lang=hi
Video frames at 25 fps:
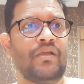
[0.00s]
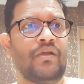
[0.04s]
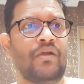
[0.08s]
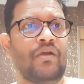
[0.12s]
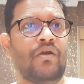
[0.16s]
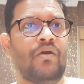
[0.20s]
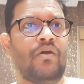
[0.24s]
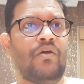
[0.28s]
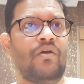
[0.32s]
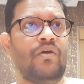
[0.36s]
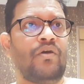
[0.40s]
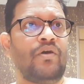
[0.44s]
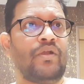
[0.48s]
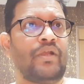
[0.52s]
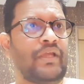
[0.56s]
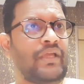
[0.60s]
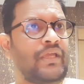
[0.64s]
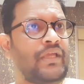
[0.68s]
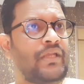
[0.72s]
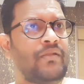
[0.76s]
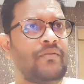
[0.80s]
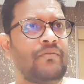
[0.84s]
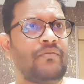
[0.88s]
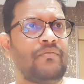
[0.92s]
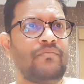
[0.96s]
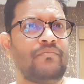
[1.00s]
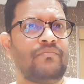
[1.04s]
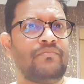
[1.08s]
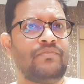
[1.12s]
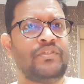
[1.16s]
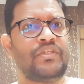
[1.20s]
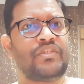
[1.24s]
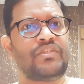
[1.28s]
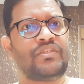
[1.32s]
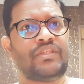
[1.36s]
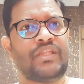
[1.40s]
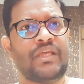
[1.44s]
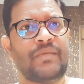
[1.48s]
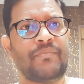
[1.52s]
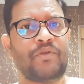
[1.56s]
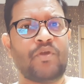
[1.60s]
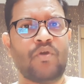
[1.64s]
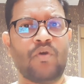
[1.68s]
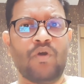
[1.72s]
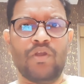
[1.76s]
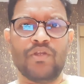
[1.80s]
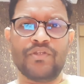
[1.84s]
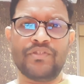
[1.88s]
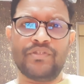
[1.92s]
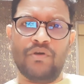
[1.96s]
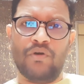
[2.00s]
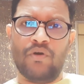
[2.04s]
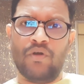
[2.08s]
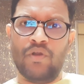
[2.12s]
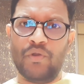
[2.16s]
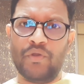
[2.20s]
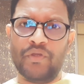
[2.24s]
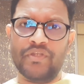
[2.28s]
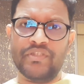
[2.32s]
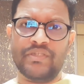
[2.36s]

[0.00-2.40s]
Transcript: और अगेन जितने भी कॉल ऑल